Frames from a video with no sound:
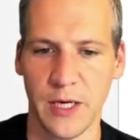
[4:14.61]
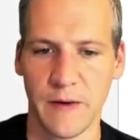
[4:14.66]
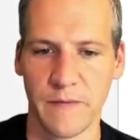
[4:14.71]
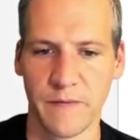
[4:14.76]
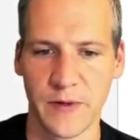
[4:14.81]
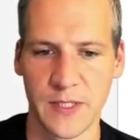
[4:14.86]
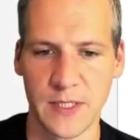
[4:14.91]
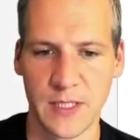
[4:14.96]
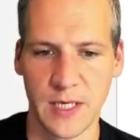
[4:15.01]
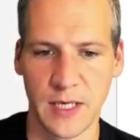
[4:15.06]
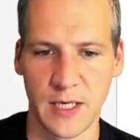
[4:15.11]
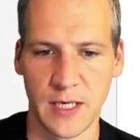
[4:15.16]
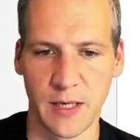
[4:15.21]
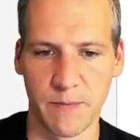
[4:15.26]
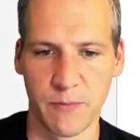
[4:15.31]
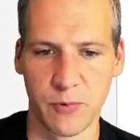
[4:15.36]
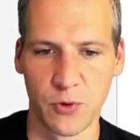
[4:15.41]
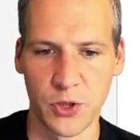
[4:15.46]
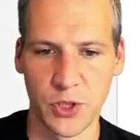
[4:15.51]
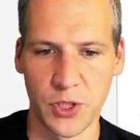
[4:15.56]
Wir sehen, der
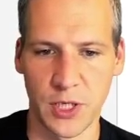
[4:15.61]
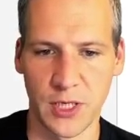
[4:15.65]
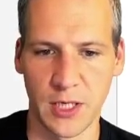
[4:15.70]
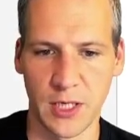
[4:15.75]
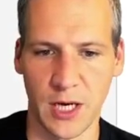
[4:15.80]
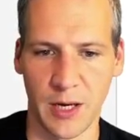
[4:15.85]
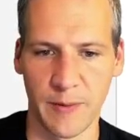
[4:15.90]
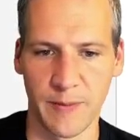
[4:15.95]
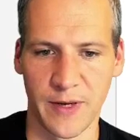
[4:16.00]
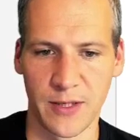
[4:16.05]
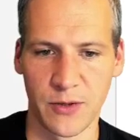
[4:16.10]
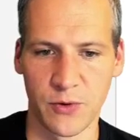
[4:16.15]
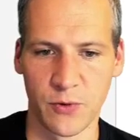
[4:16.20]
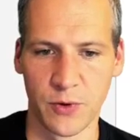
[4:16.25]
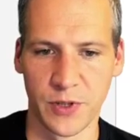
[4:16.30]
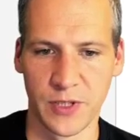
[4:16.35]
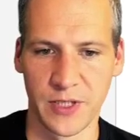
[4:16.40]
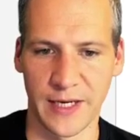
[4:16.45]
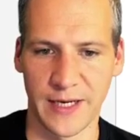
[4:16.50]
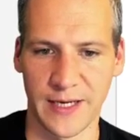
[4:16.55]
Push geht einmal
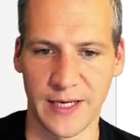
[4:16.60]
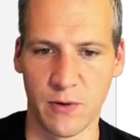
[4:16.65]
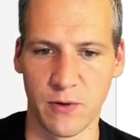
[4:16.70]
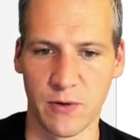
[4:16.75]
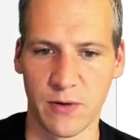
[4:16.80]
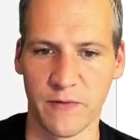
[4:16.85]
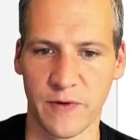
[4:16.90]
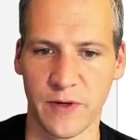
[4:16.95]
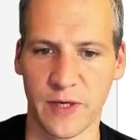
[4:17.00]
durch, der Count